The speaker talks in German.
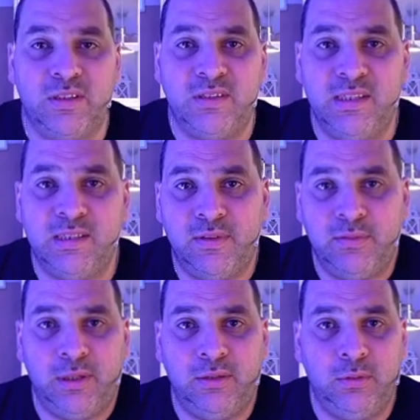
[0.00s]
das nächste,
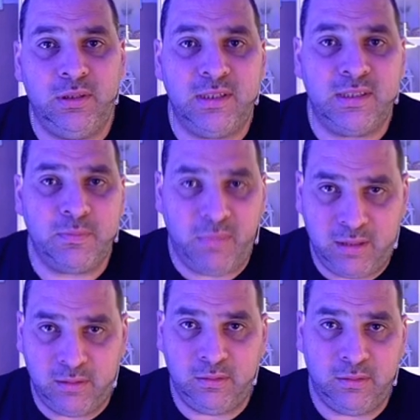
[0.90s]
was wir natürlich jetzt
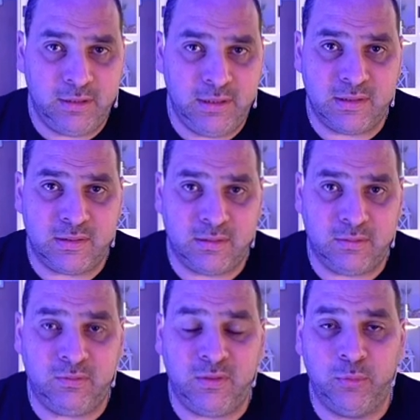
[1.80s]
machen,
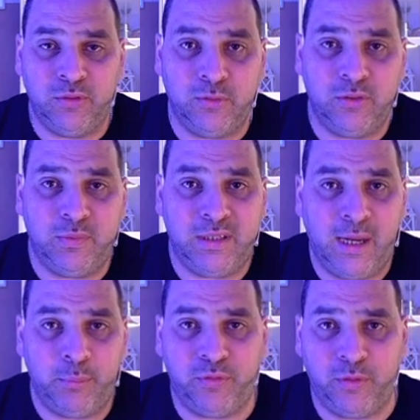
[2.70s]
ist, wir müssen uns mit der
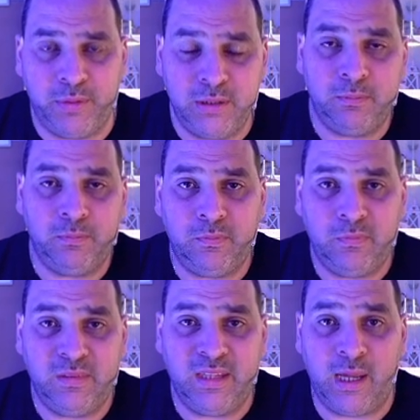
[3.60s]
Lampe verbinden.
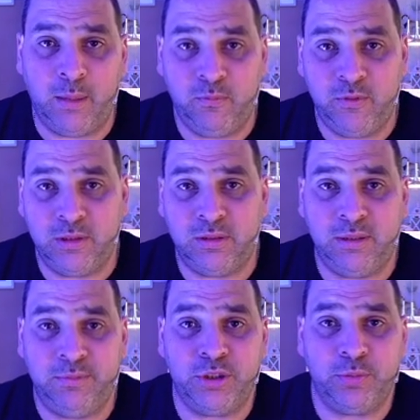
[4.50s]
Da haben wir
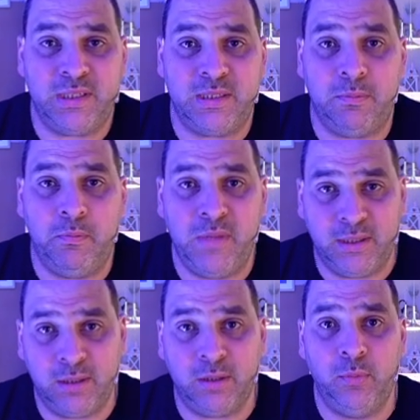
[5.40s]
dementsprechend
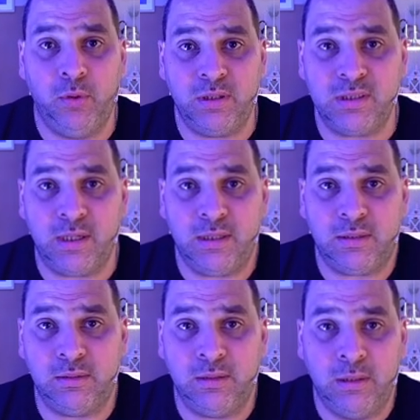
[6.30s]
mehrere
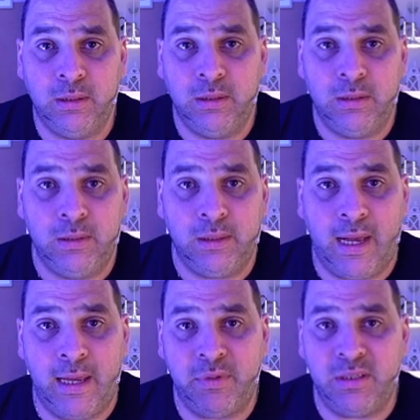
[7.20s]
Möglichkeiten.
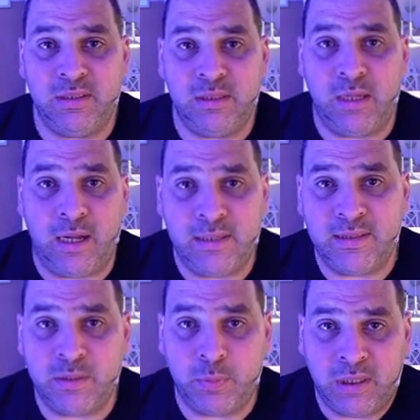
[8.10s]
Einmal die
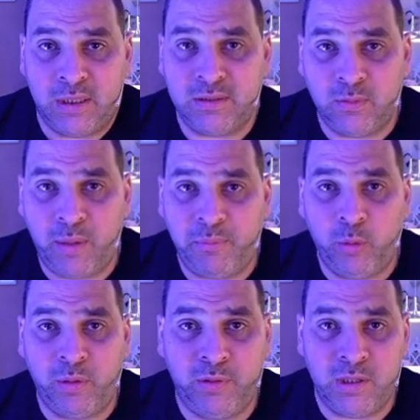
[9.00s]
allseits bekannte
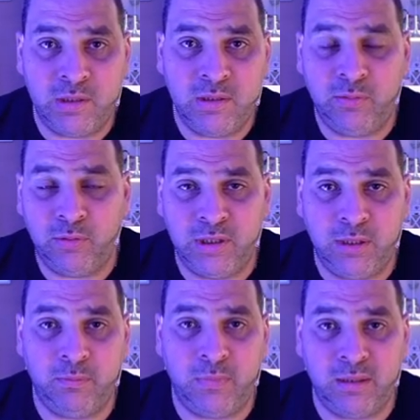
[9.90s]
Web-Oberfläche, die von
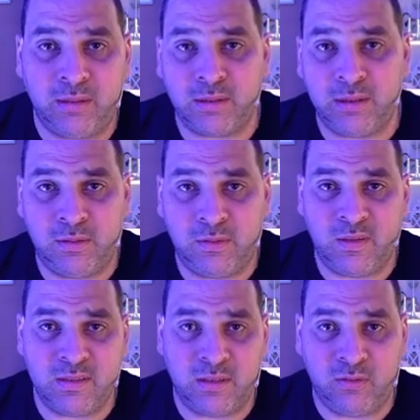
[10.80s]
jedem Endgerät,
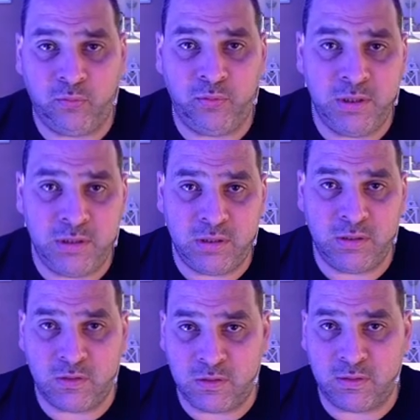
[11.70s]
was dazu fähig
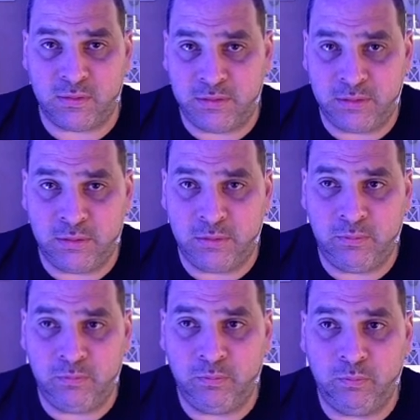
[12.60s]
ist, äh,
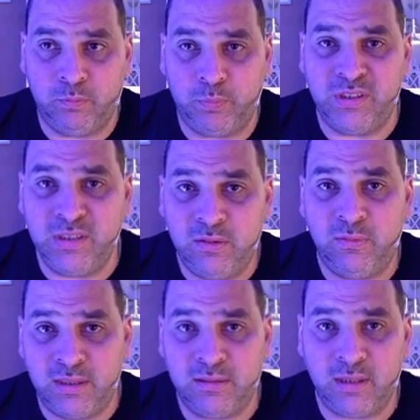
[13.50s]
bedient
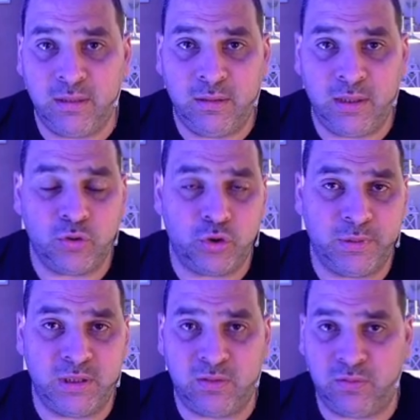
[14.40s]
werden kann. Also
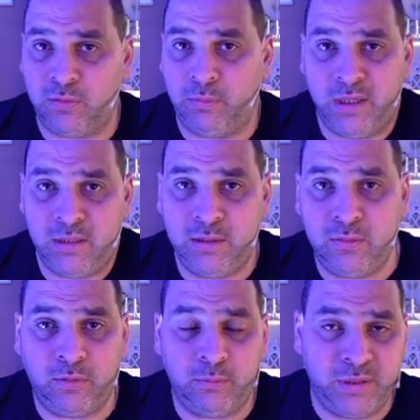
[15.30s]
sprich vom
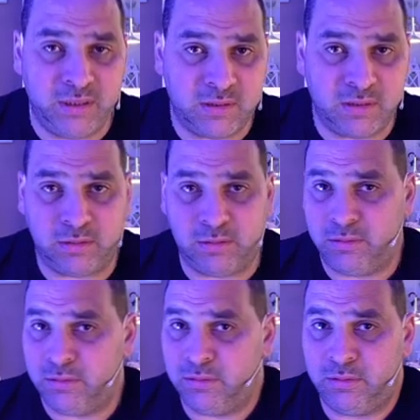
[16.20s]
Handy, vom Pad,
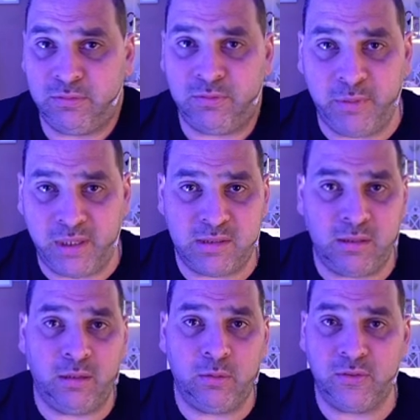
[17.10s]
äh, vom
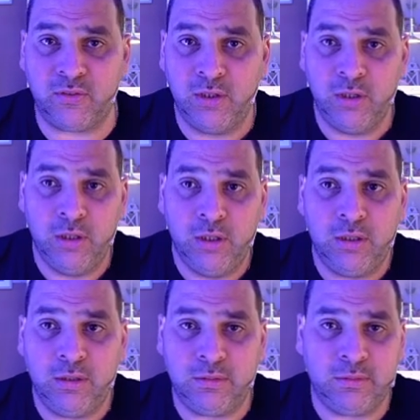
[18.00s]
Rechner aus,
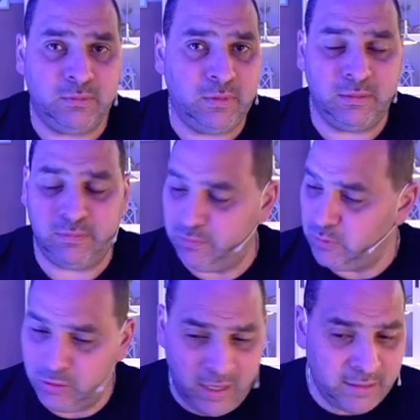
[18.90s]
äh,
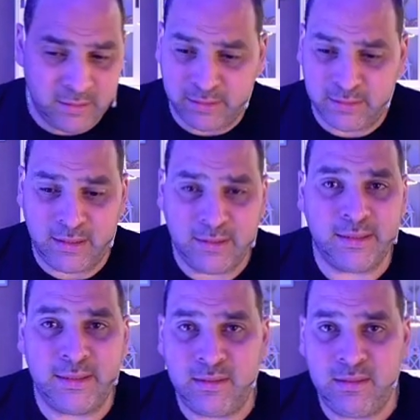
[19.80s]
alle, alle
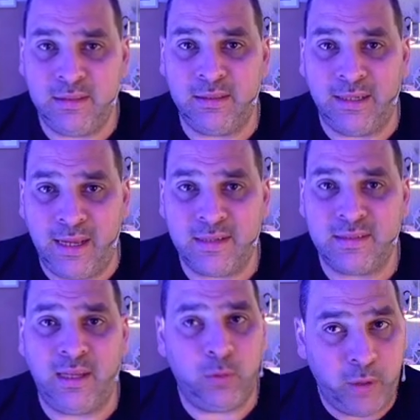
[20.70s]
Geräte, die in der Lage
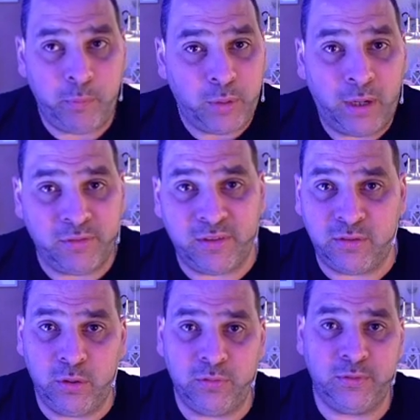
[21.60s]
sind, einen Webbrowser
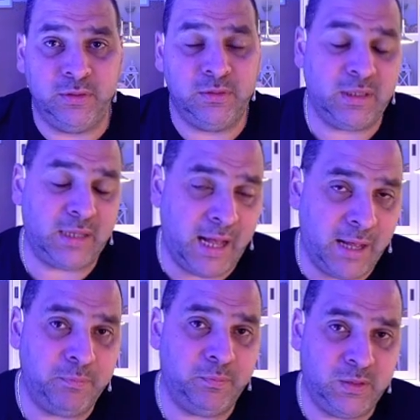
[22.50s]
zu öffnen,
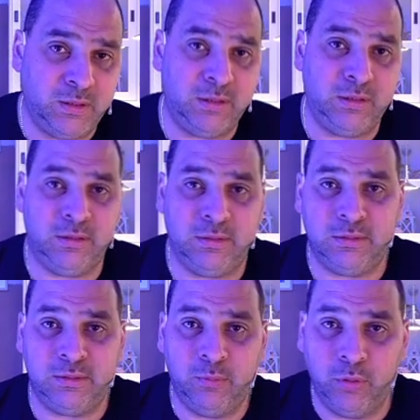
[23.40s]
haben die
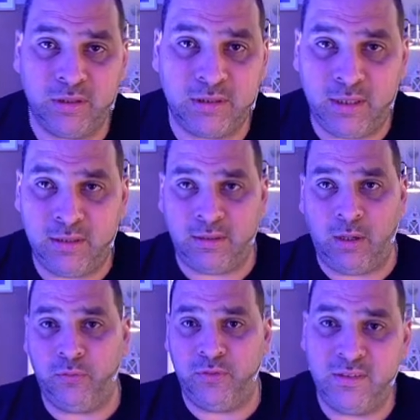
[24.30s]
äh, Möglichkeit,
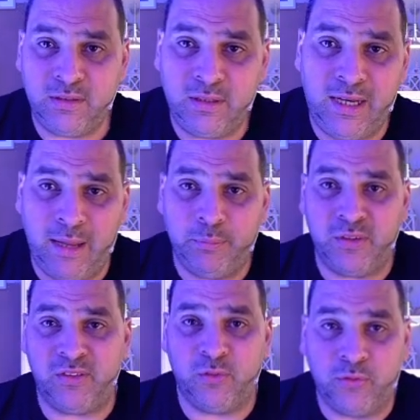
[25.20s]
auf diese
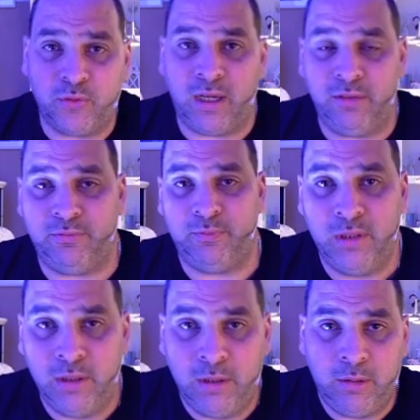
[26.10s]
Lampe zuzugreifen
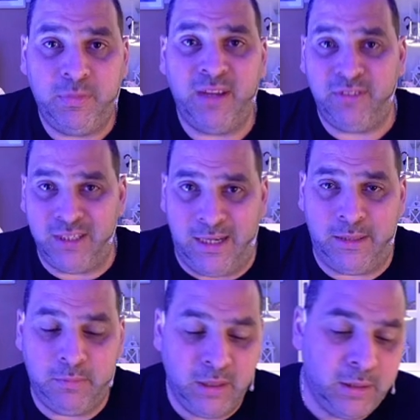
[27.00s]
per WLAN.